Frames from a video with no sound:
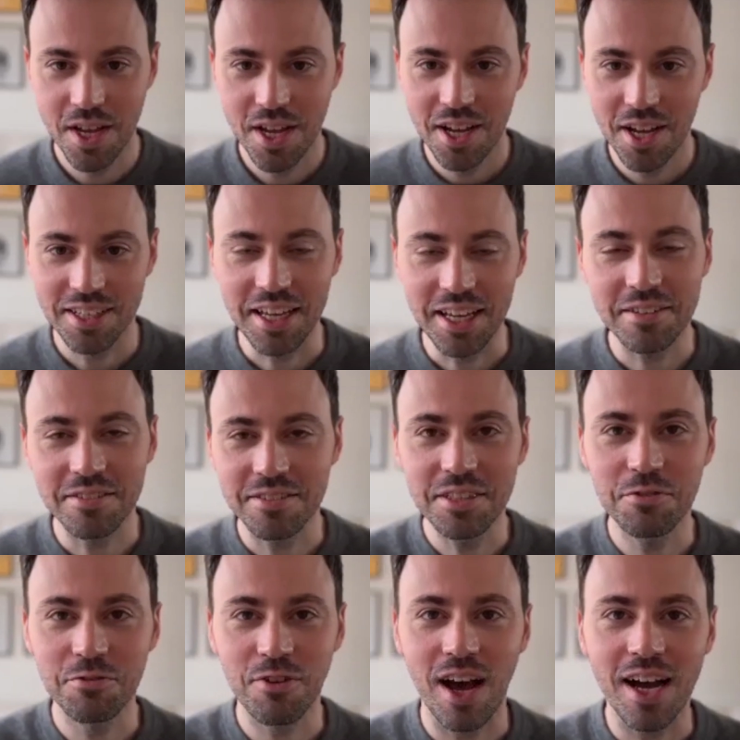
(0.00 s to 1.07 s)
ja, ich
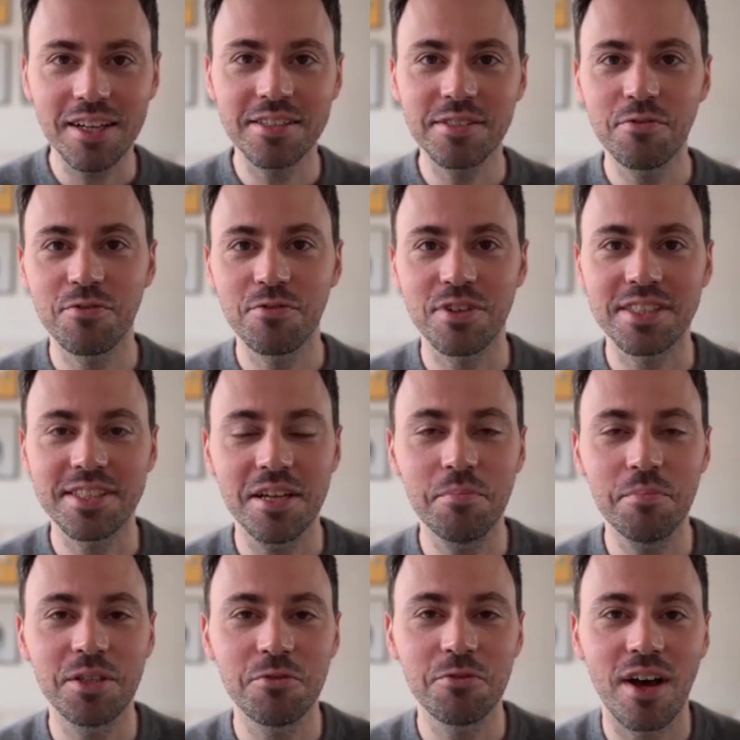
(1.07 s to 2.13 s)
frage, Sie verzeihen
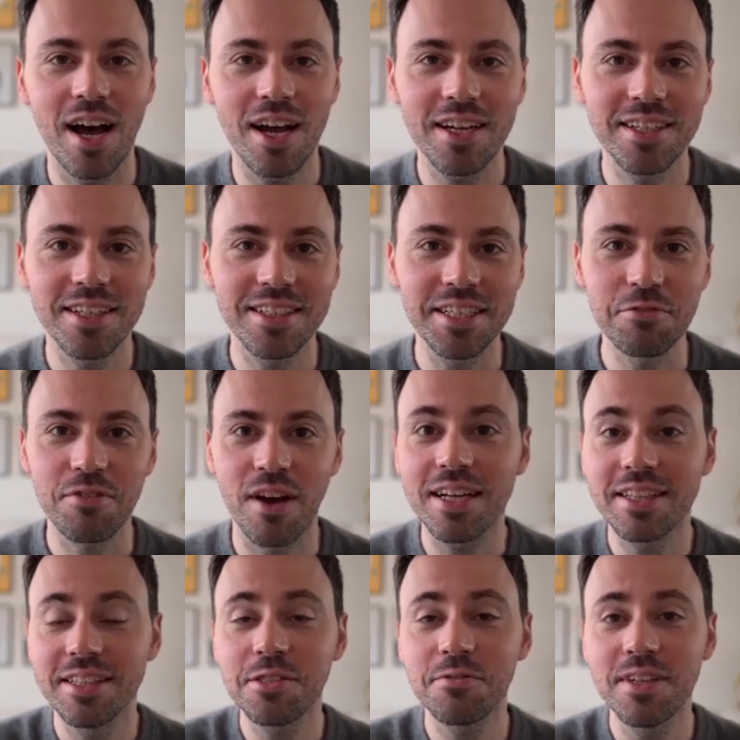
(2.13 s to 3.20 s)
meine Frage, ich frage
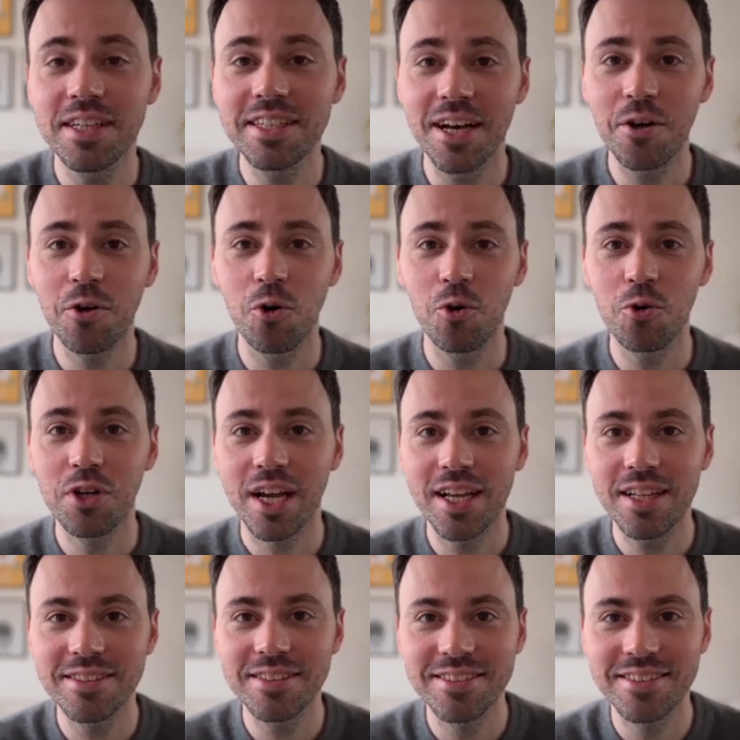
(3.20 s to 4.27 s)
deswegen nach
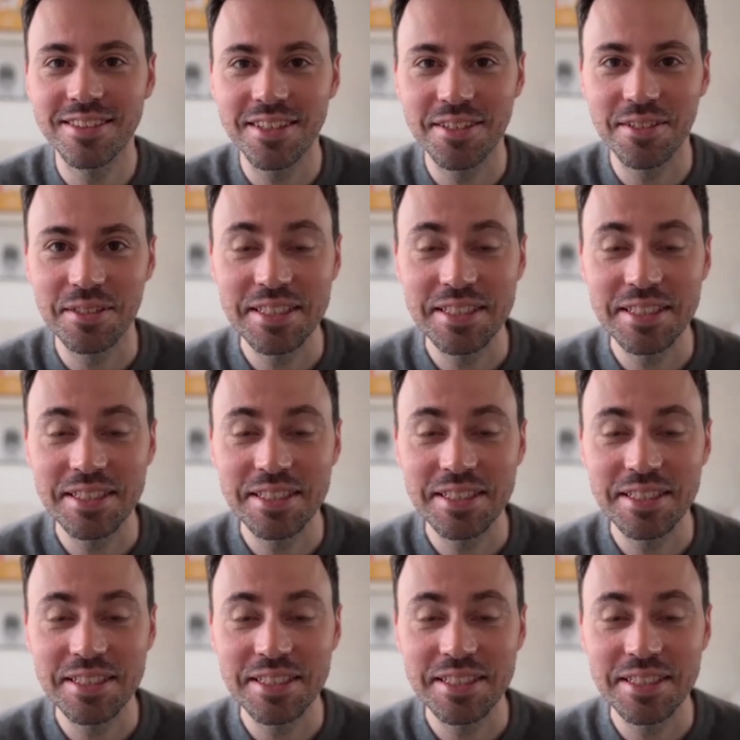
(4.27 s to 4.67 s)
konkreten äh, ja,